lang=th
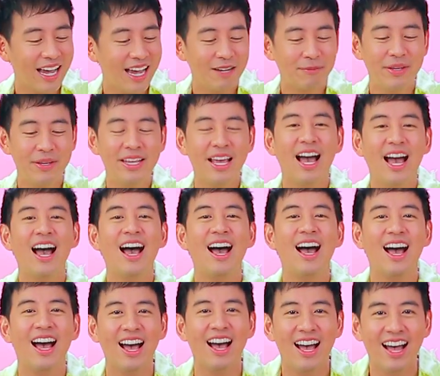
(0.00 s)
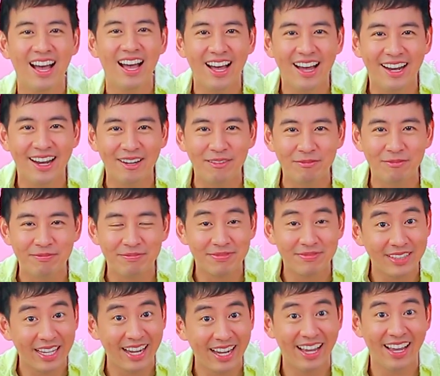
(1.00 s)
งานพี่อาร์ม
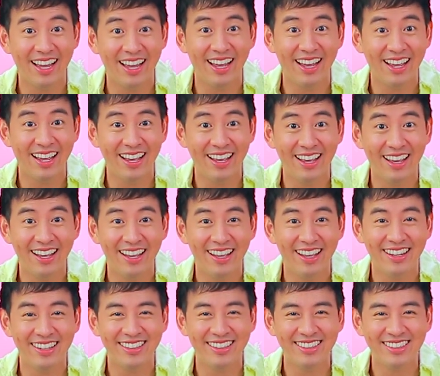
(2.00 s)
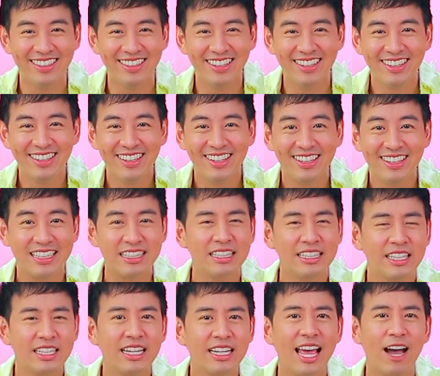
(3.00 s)
แทนแต่จ
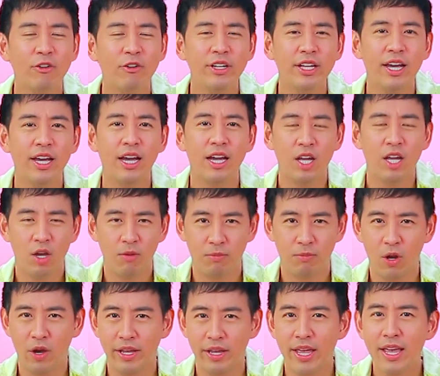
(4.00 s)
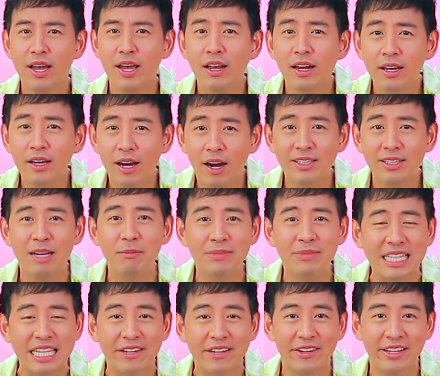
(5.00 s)
ริงๆแล้วเนี่ย ปล่อยให้เกลือเขาทำ
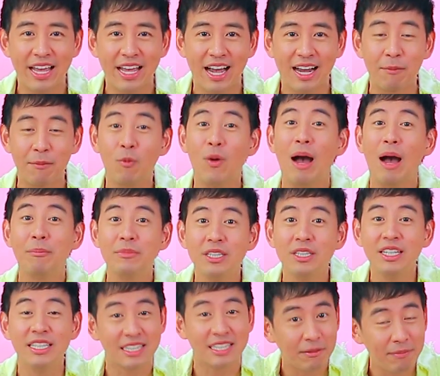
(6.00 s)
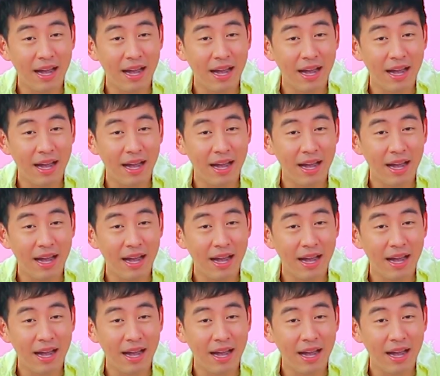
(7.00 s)
ปฏิกิริยากับความชื้นสัก